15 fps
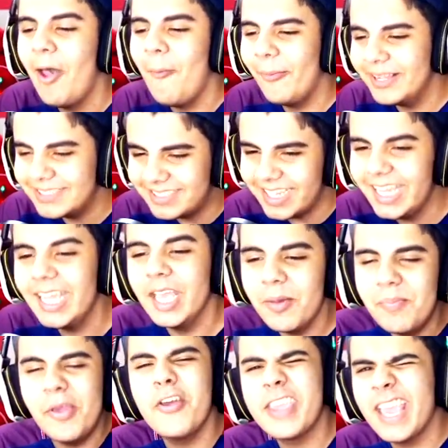Mas sim,
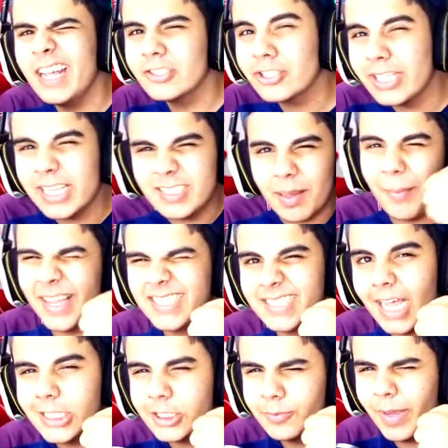1500 likes
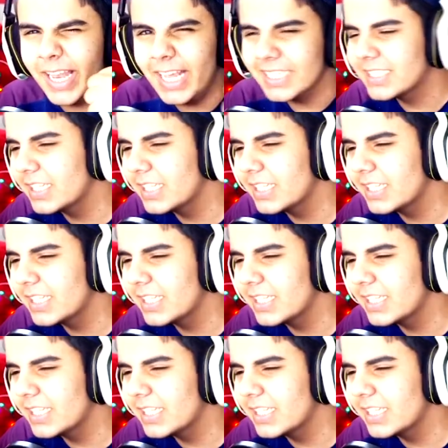amassados, beleza?